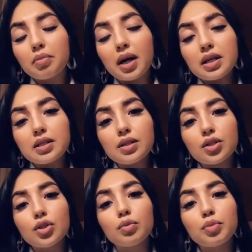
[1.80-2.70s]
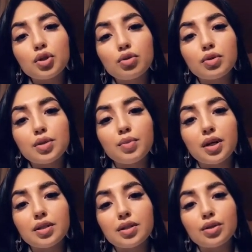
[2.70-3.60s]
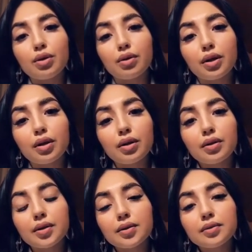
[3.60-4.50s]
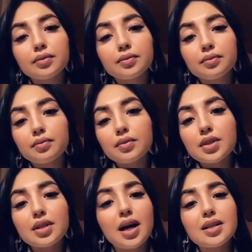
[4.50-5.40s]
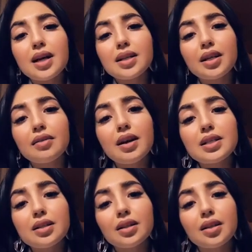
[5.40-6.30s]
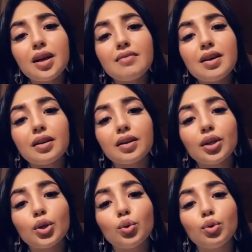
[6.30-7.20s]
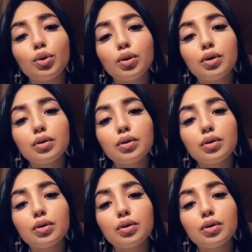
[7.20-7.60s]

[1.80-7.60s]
Прости, что пишу тебе эти строки. Сказать не хватило, наверное, духу.